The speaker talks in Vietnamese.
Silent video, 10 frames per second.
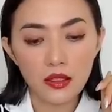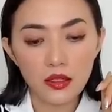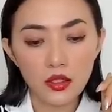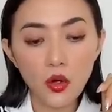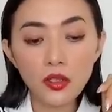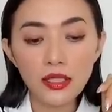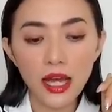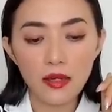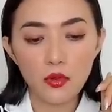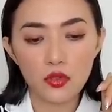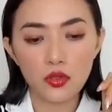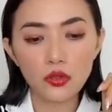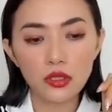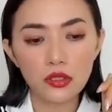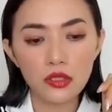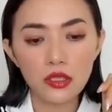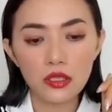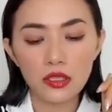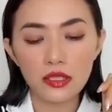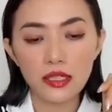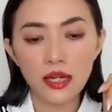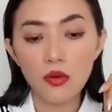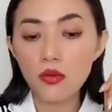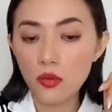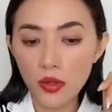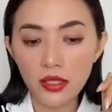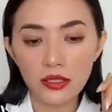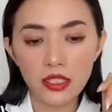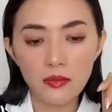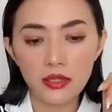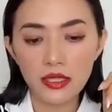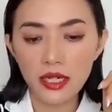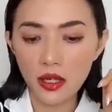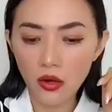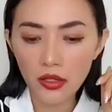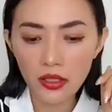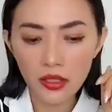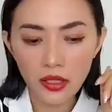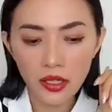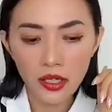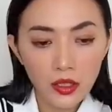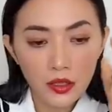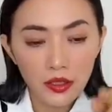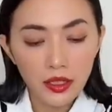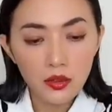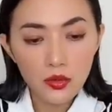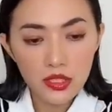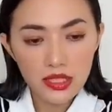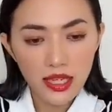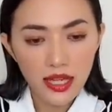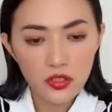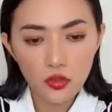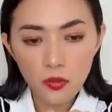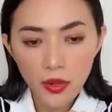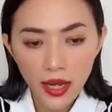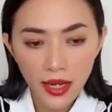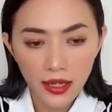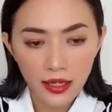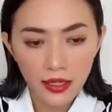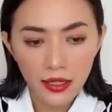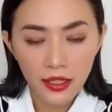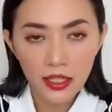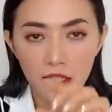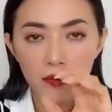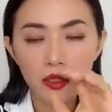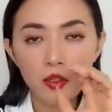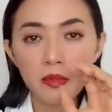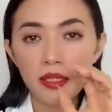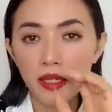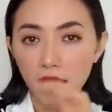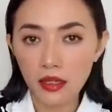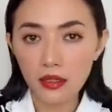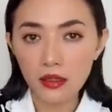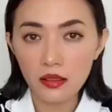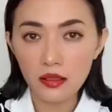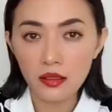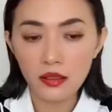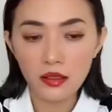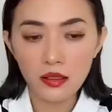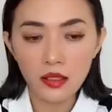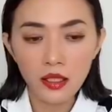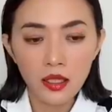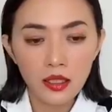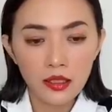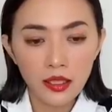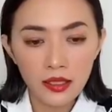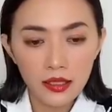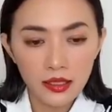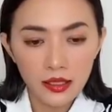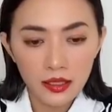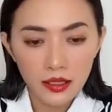nốt lại một số thứ để Tina không có quên khi mà Tina nói thì cái luân xa số 3 khi mà nó bị nghẹt thì